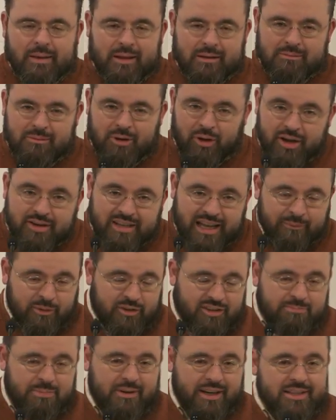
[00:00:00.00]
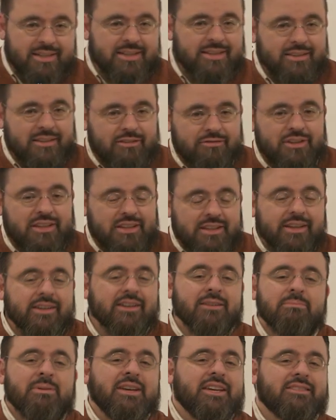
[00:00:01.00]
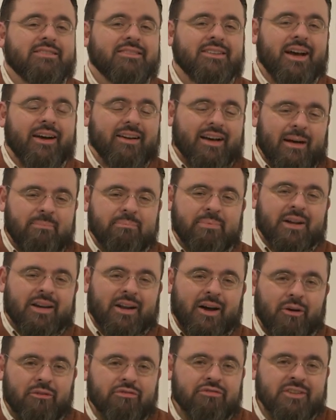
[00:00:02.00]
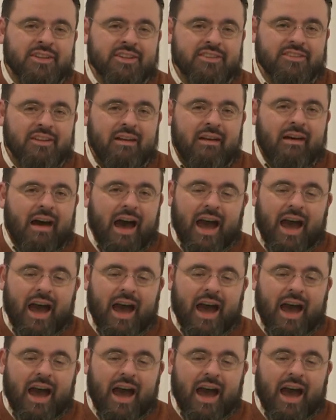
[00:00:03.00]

Leute haben uns berichtet, wie ihr Gebetstag abgelaufen ist.